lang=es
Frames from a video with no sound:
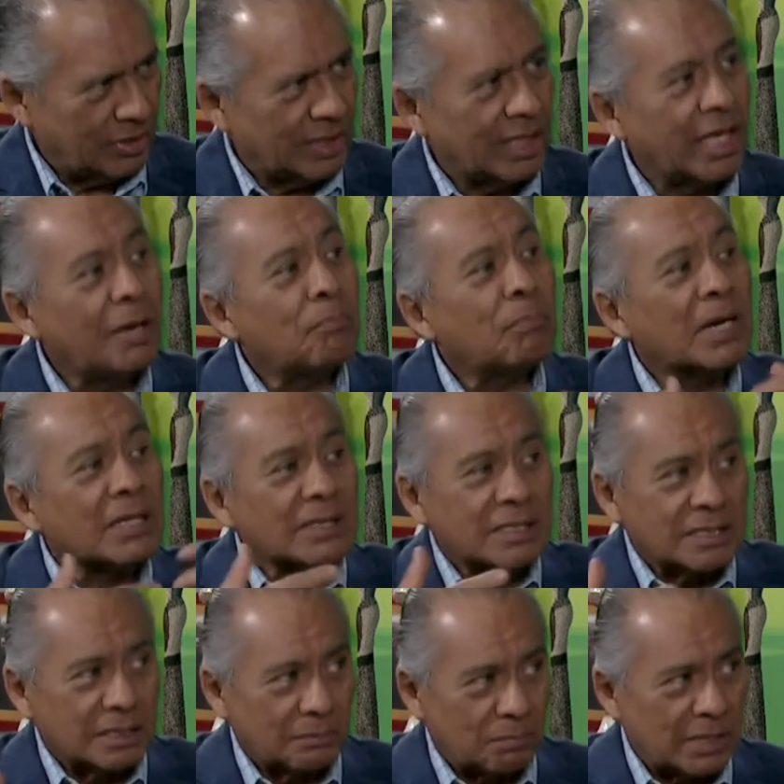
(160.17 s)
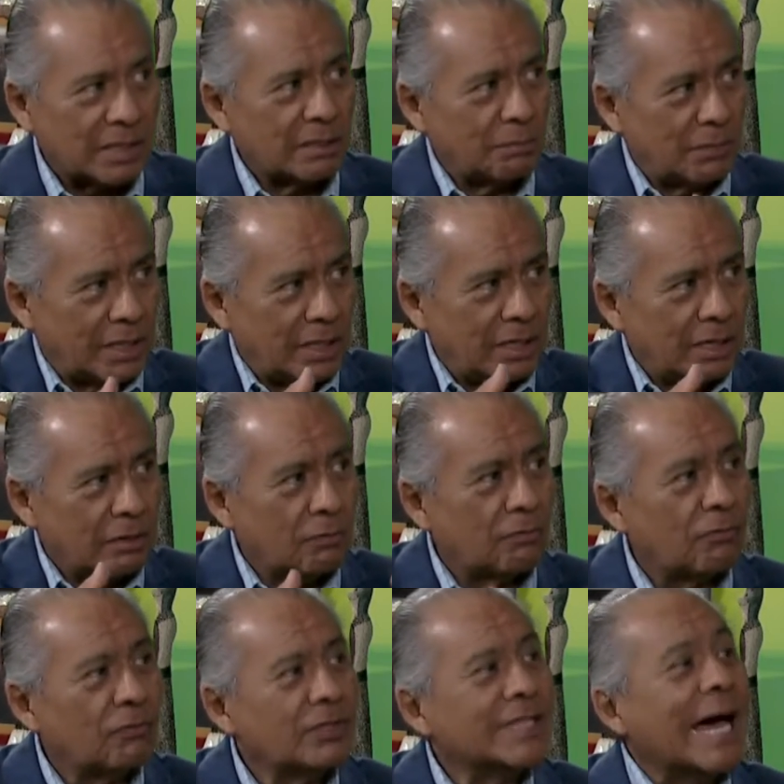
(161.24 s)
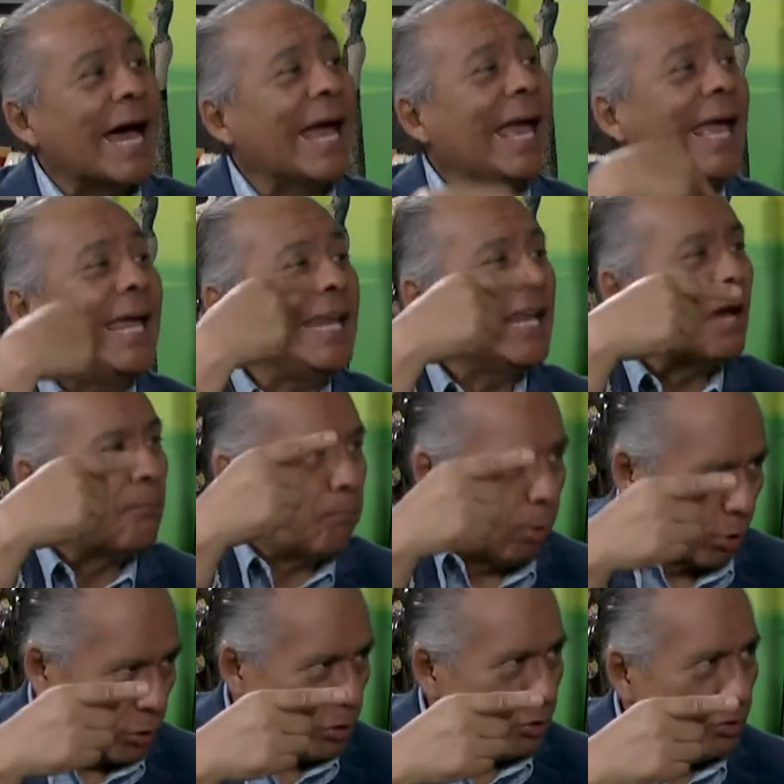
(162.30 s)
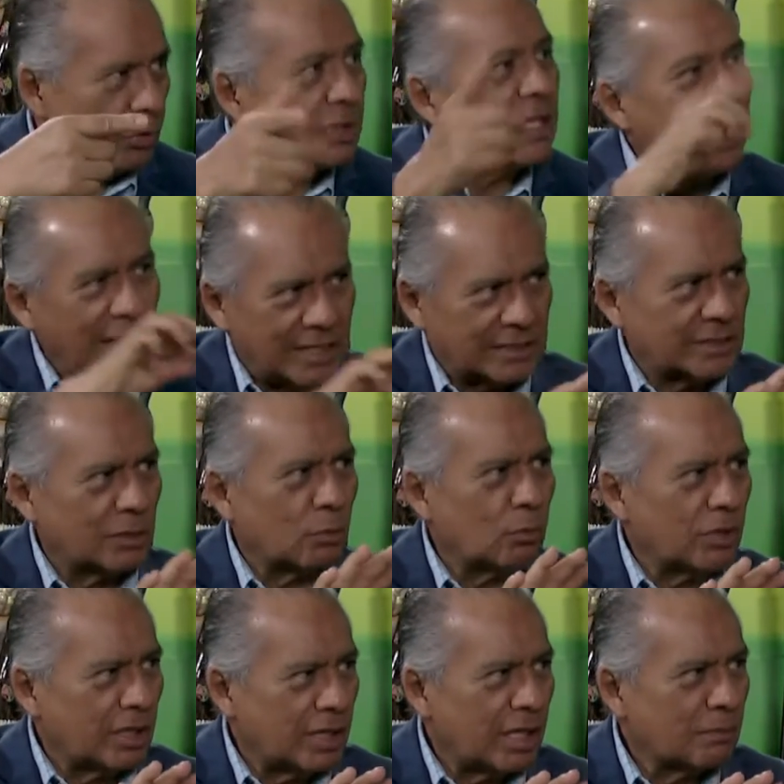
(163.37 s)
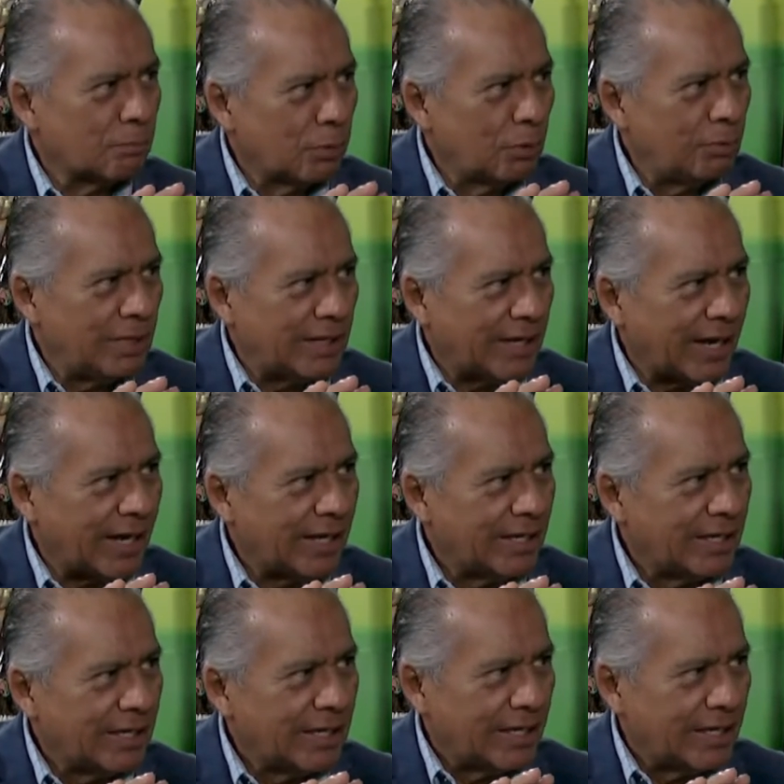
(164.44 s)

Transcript: de participar de manera conjunta en apoyo de la seguridad pública,